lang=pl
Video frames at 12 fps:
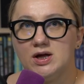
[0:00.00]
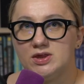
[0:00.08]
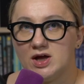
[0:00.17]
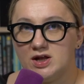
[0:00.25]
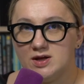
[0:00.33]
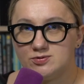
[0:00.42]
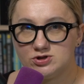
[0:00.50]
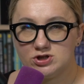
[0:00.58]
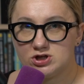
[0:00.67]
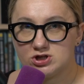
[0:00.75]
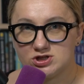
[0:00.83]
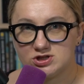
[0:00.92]
najlepszy
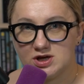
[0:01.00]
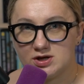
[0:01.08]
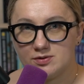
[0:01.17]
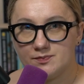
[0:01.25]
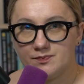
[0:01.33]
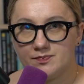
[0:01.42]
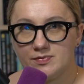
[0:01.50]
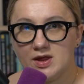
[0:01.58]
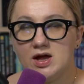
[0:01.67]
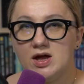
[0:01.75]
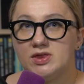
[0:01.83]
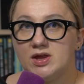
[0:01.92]
reżyser,
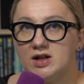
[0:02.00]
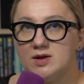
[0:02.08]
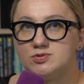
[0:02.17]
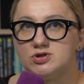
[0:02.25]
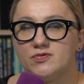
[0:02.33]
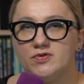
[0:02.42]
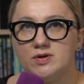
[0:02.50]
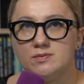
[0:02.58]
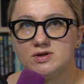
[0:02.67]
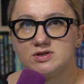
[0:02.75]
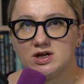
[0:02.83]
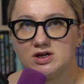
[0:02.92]
najlepszy
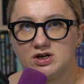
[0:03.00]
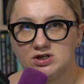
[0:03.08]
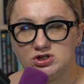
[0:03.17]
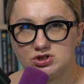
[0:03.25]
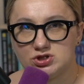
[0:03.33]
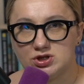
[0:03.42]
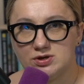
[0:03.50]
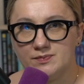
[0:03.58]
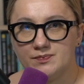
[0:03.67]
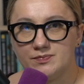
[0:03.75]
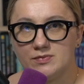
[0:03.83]
film zagraniczny